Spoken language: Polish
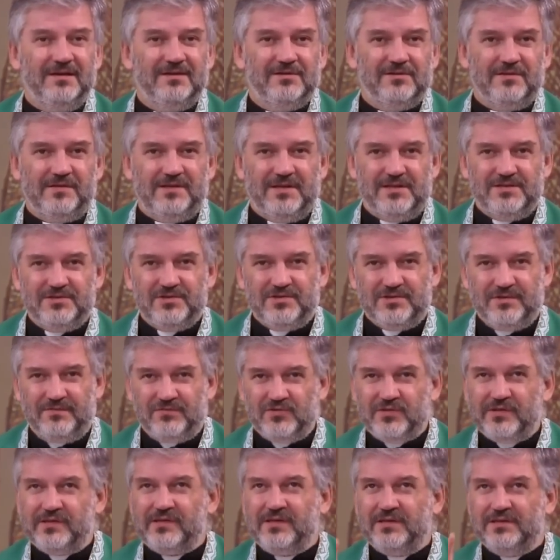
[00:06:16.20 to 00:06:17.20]
To znaczy, że
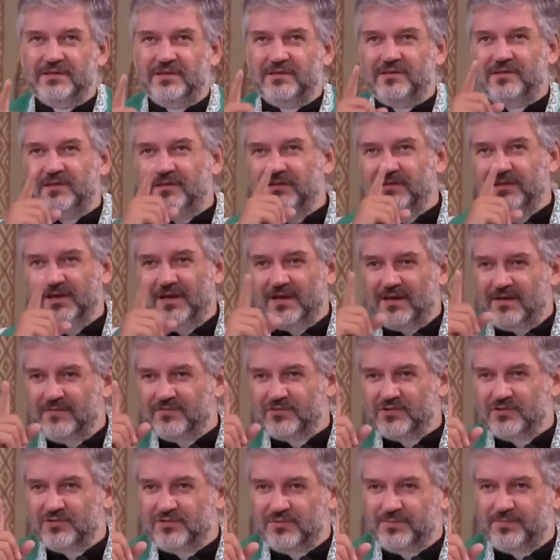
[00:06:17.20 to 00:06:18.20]
wszystkie decyzje, jakie
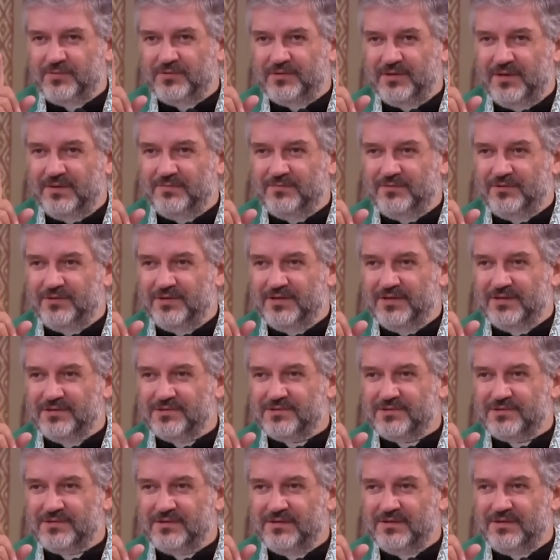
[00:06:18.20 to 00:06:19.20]
w życiu
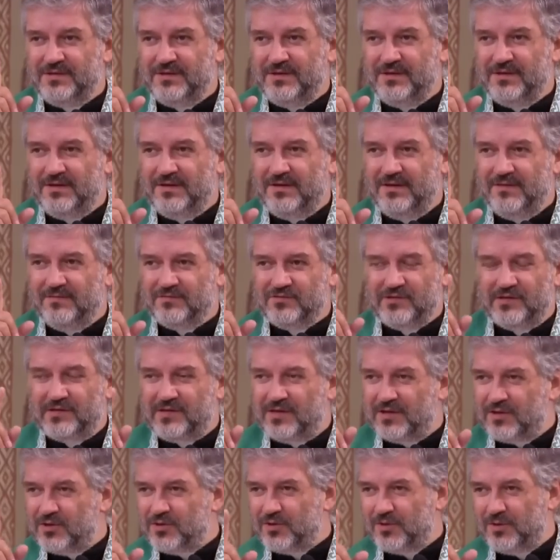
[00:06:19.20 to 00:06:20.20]
podejmujesz,
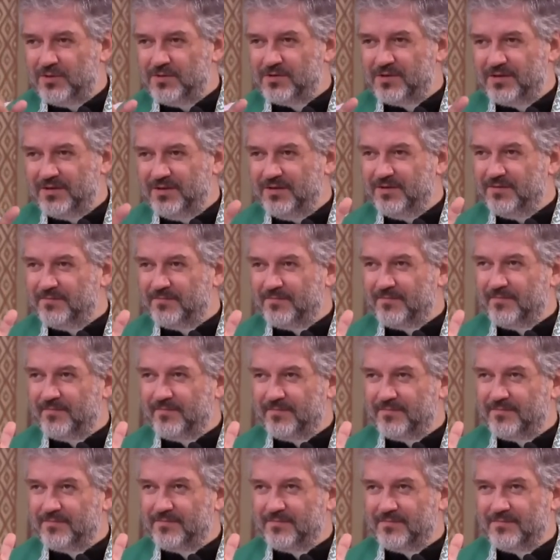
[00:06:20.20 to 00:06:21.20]
wszystkie kroki,
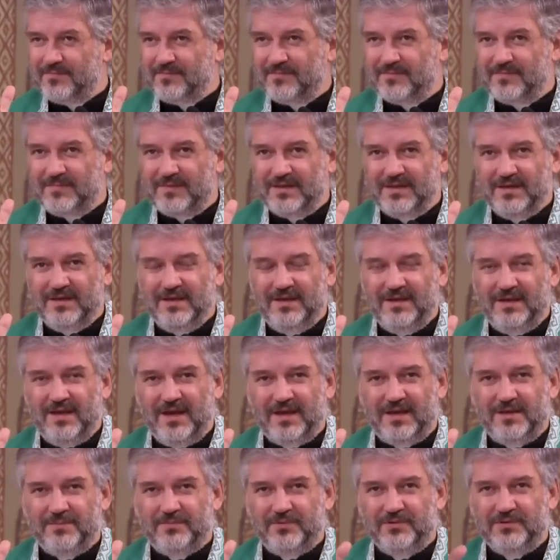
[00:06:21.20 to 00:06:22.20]
y,
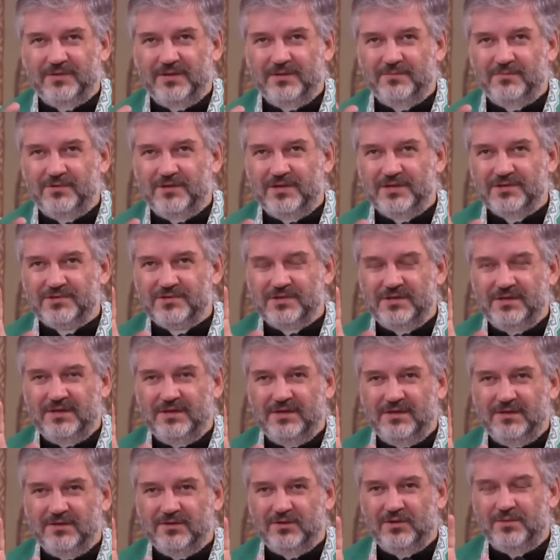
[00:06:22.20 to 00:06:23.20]
jakie podejmujesz,
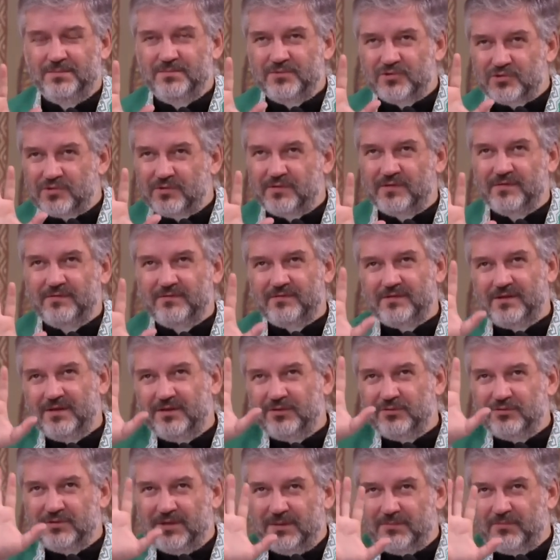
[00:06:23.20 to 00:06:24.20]
robisz to ze
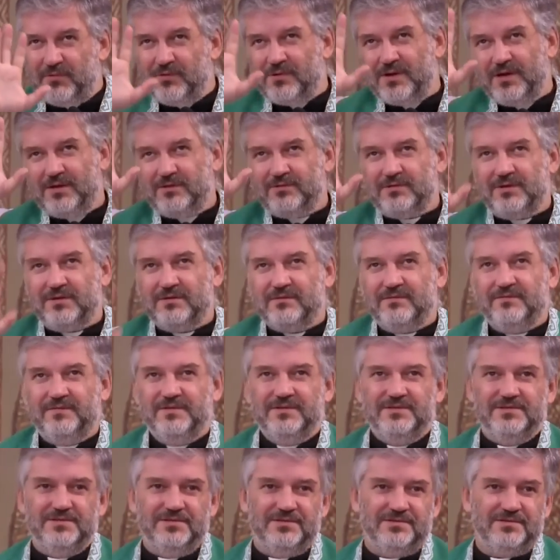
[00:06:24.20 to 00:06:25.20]
względu na Boga, którego
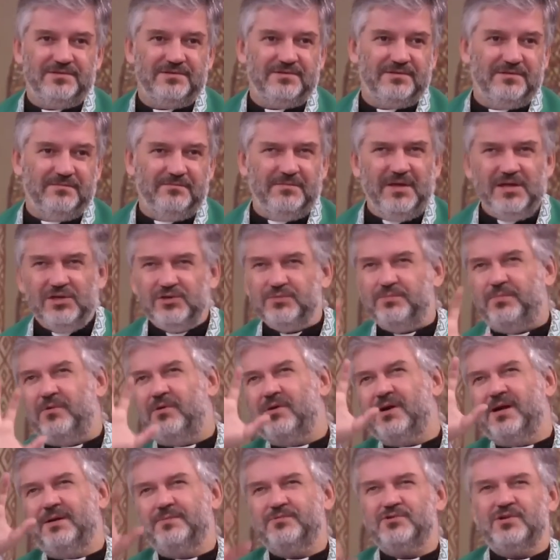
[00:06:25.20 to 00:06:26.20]
widzisz. Mieć
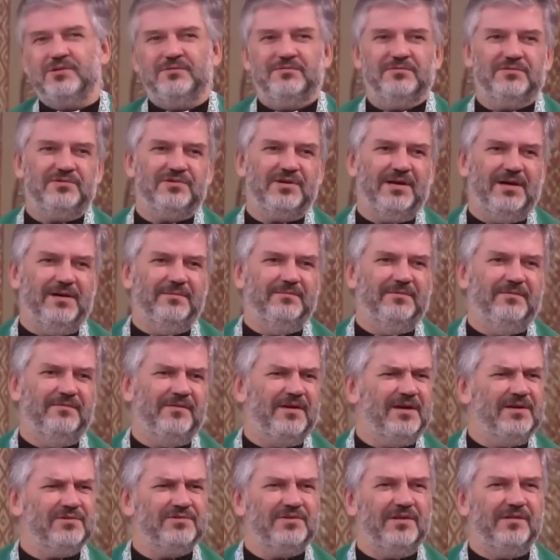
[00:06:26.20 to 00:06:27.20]
Boga przed oczami
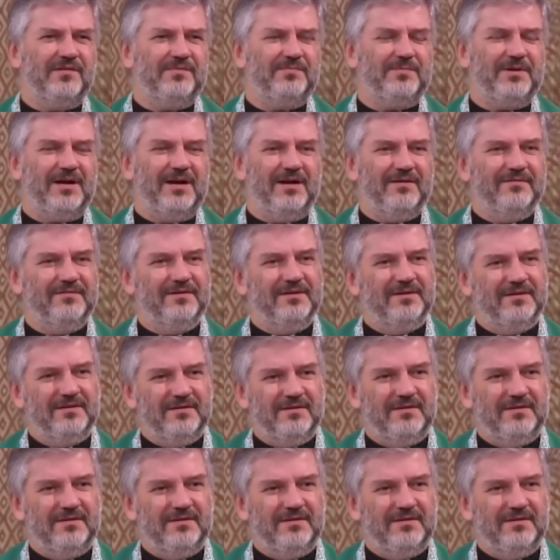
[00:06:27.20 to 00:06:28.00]
w każdej sprawie.